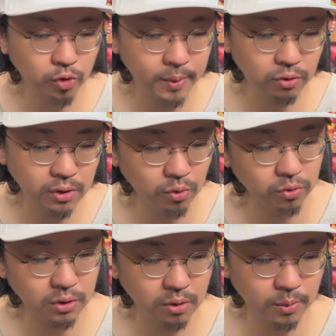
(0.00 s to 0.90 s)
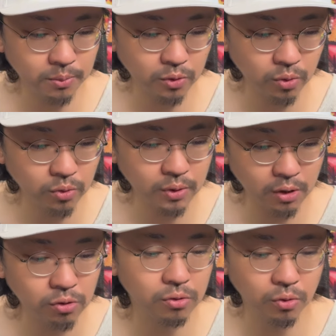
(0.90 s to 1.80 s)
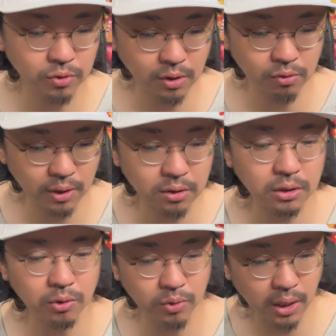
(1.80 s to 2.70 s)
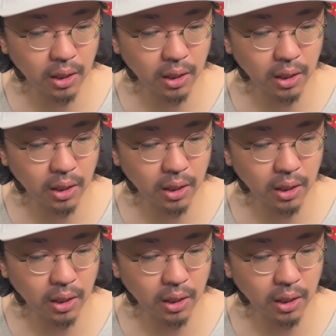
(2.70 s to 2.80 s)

求める意欲っていうのをどんどん欠如していくらしいので、